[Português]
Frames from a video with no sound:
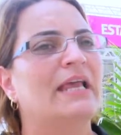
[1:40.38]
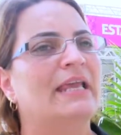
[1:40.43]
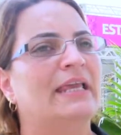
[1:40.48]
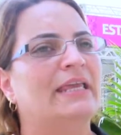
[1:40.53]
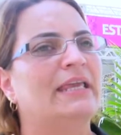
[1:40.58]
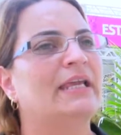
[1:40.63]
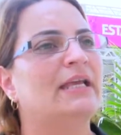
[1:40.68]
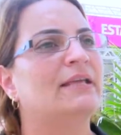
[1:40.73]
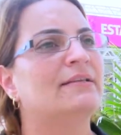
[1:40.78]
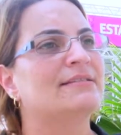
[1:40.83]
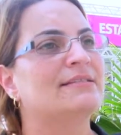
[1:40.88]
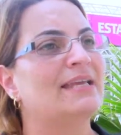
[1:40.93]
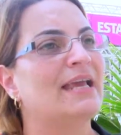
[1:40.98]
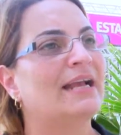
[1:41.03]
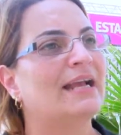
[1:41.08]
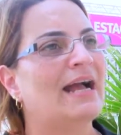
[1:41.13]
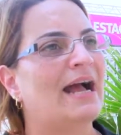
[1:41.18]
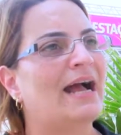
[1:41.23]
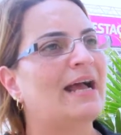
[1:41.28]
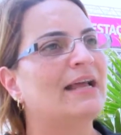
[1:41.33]
e
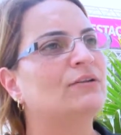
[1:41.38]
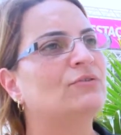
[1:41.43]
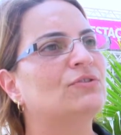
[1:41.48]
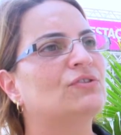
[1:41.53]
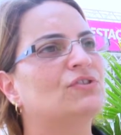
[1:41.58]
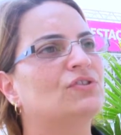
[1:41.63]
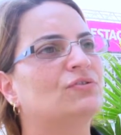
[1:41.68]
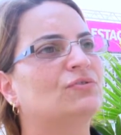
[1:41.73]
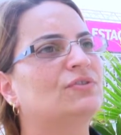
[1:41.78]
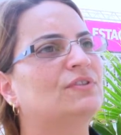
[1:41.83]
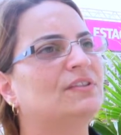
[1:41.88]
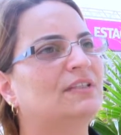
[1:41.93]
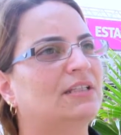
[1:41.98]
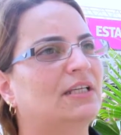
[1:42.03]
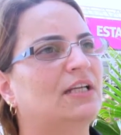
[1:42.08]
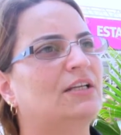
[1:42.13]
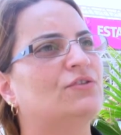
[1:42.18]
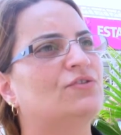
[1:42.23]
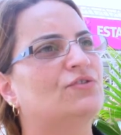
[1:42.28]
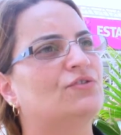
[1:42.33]
secar os, os
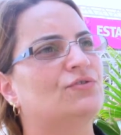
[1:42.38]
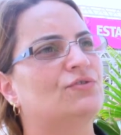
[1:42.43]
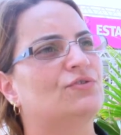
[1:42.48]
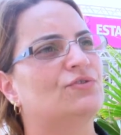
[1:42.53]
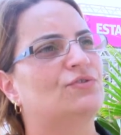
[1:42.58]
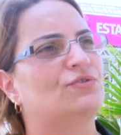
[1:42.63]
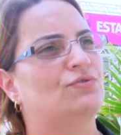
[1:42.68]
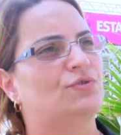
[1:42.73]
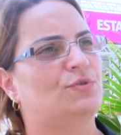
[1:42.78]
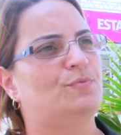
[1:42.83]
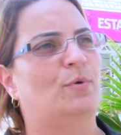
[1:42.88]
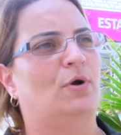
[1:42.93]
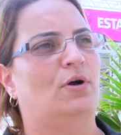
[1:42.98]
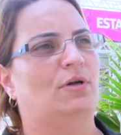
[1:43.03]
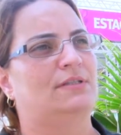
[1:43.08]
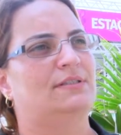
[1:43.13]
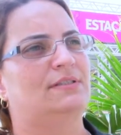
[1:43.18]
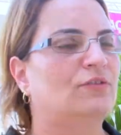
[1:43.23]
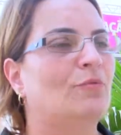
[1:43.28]
trilhos dos, dos box.